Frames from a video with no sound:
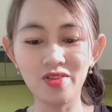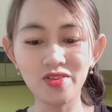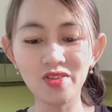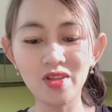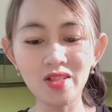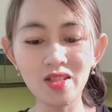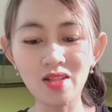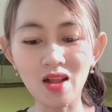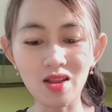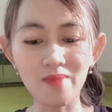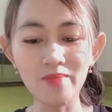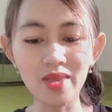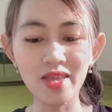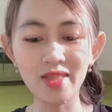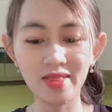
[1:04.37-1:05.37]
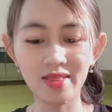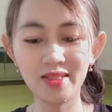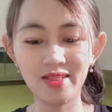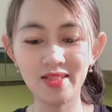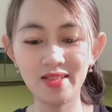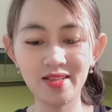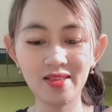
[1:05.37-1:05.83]
cho nó nó thật là mịn
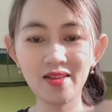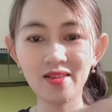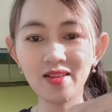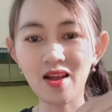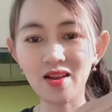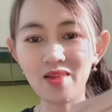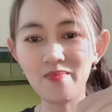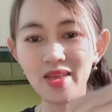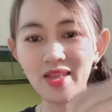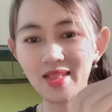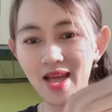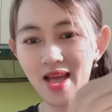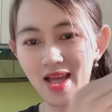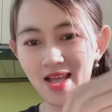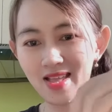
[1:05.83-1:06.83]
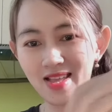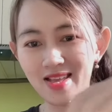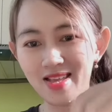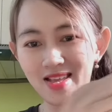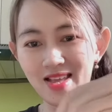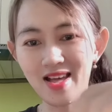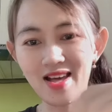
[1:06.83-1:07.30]
cho nó thật là mịn ha
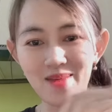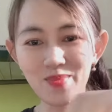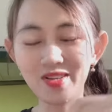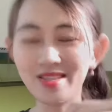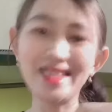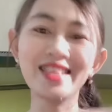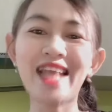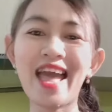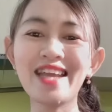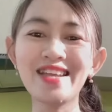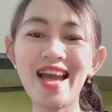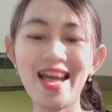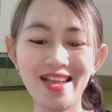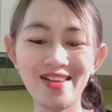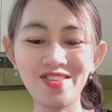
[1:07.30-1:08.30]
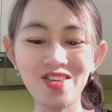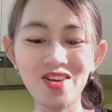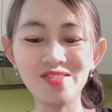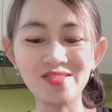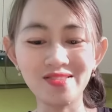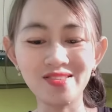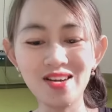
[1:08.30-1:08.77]
đó, mọi người đánh tan nha và cho
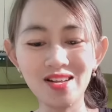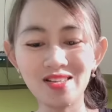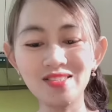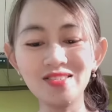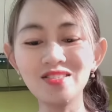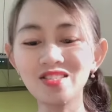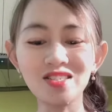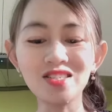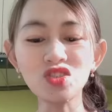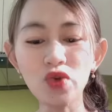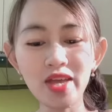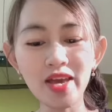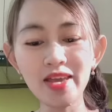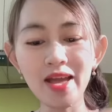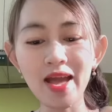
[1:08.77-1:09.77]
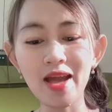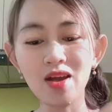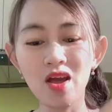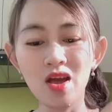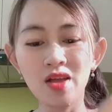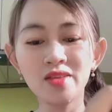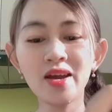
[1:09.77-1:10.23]
sữa đường sữa tùy ý ha
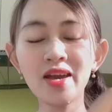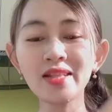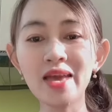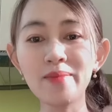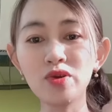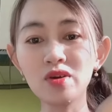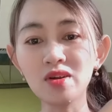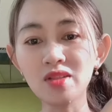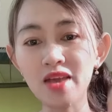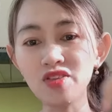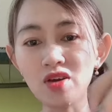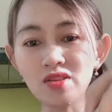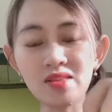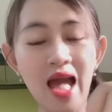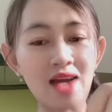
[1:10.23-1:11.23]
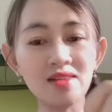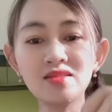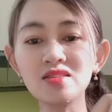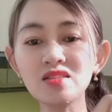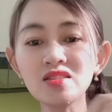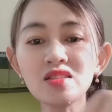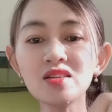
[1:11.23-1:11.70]
như thế này mọi người có thể cho thẳng
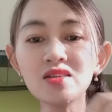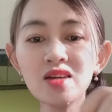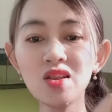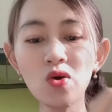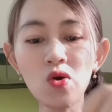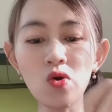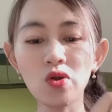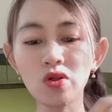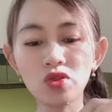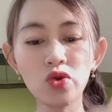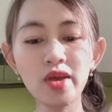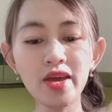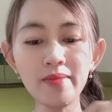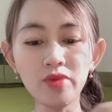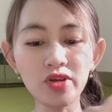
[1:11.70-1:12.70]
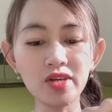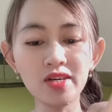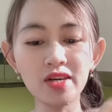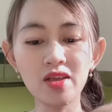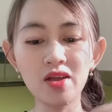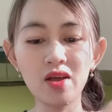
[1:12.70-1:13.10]
sữa tươi luôn tùy ý mọi người